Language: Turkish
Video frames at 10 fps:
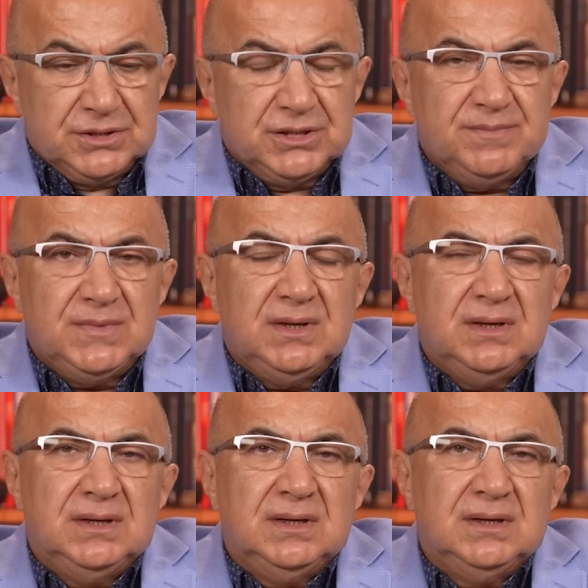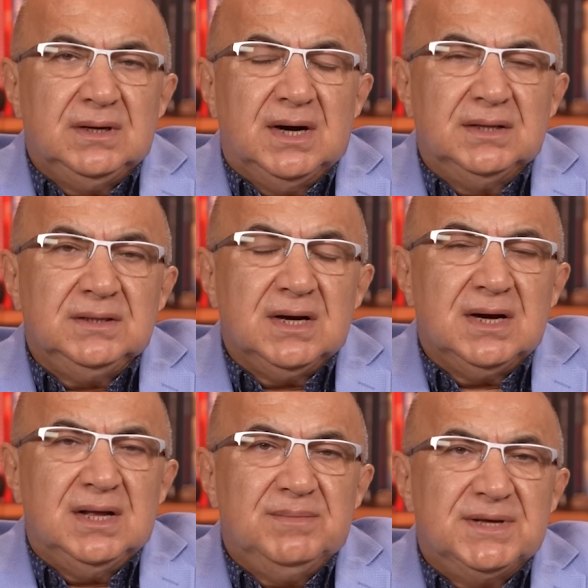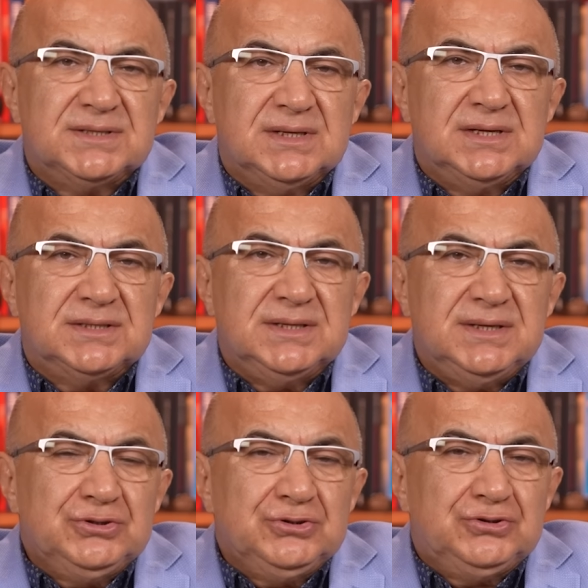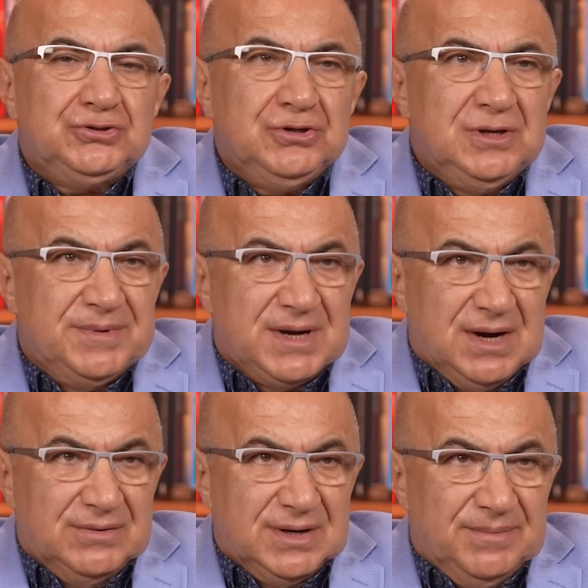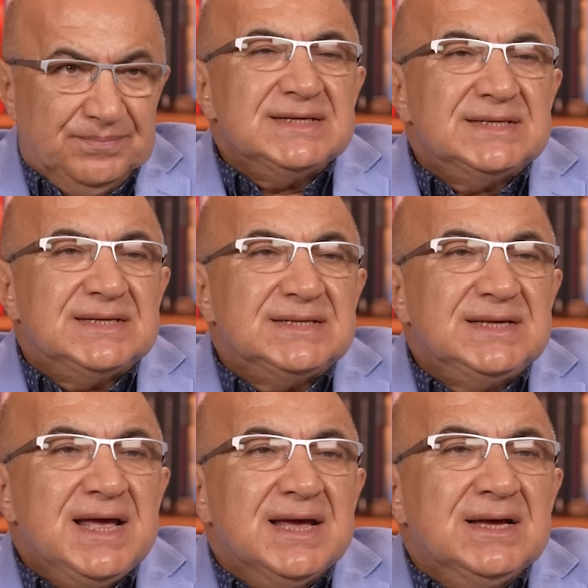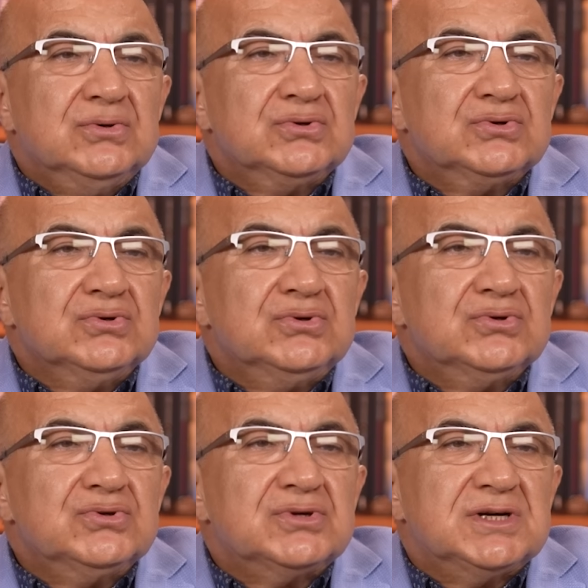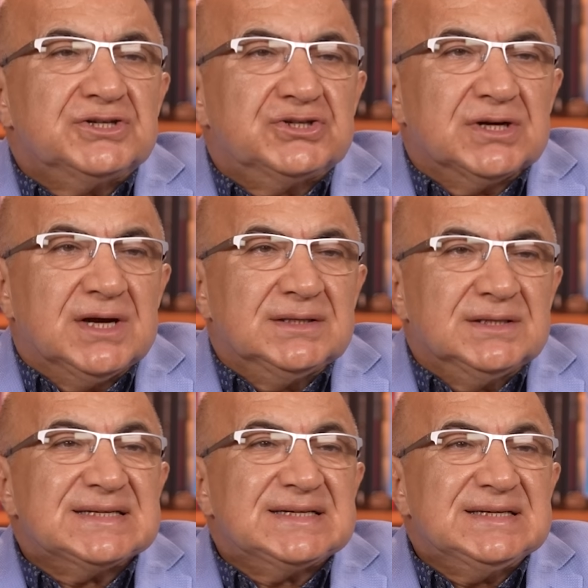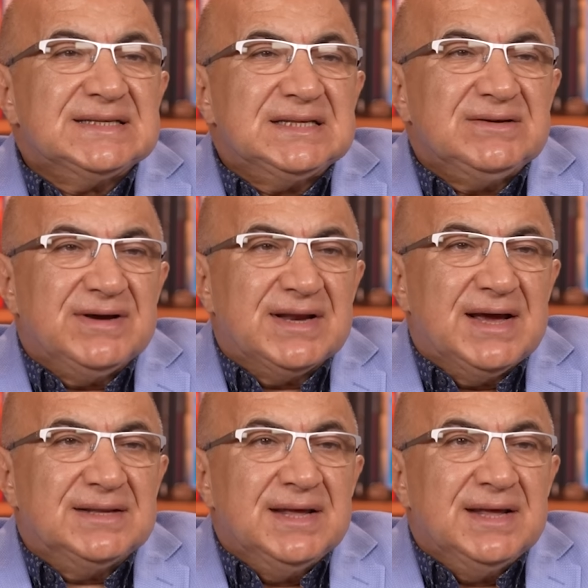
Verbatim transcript: Şimdi e, anda kal meselesi şöyle bir kavram. Size huzurunuzu kaçıran, sıkıntı veren,